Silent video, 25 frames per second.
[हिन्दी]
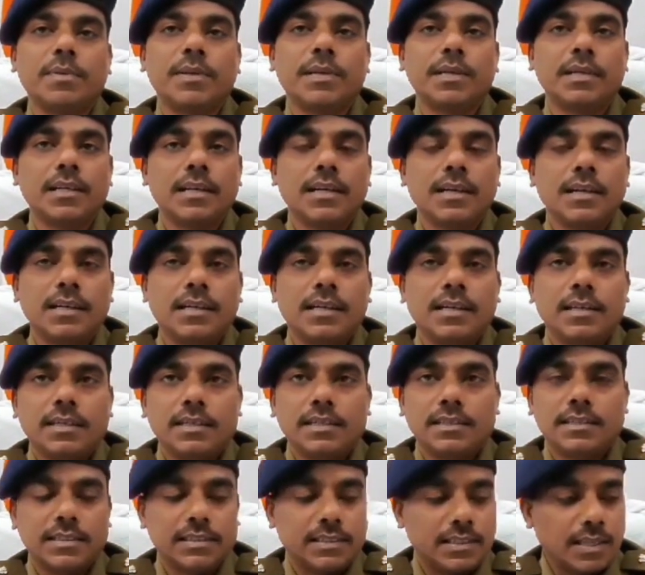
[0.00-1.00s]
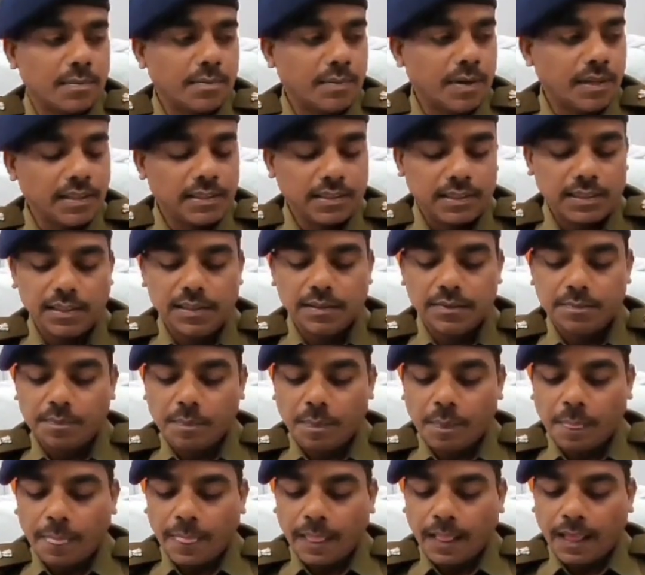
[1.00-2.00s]
बहुत ज्यादा क्षति वहां पर नहीं हो
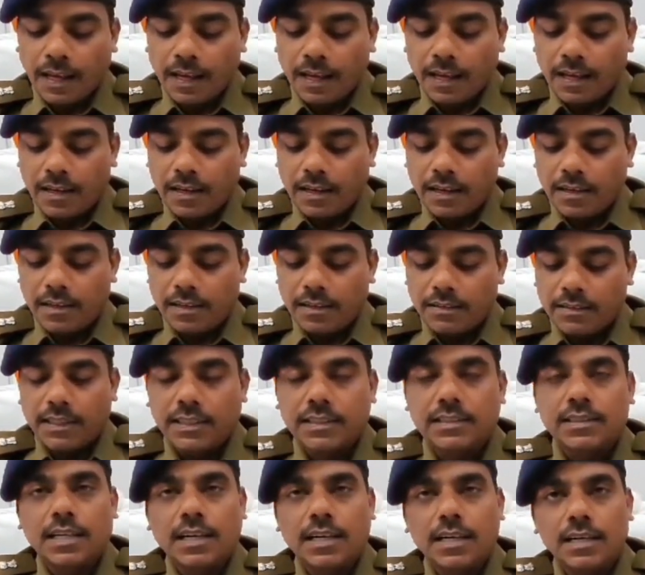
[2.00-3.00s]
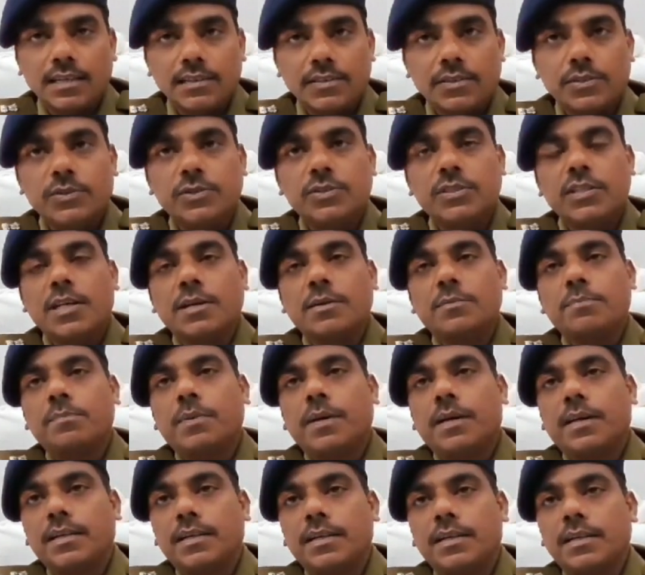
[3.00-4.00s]
पाया है सूचना मिलते ही वरीय
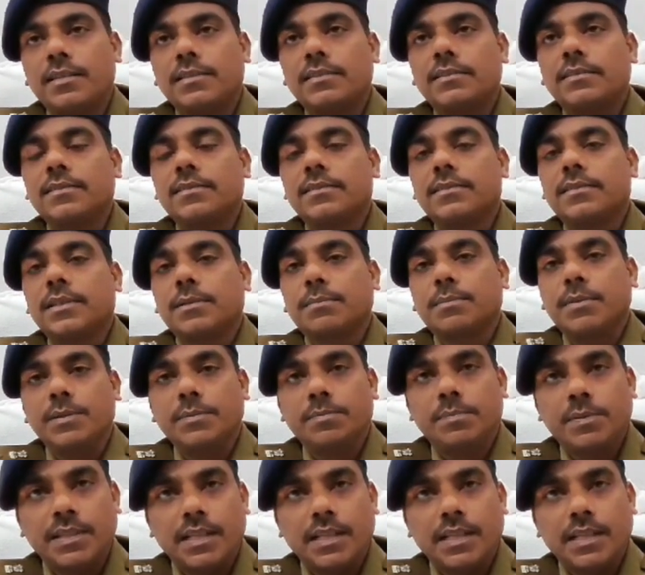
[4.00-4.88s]
पदाधिकारी सहित मैं खुद वहां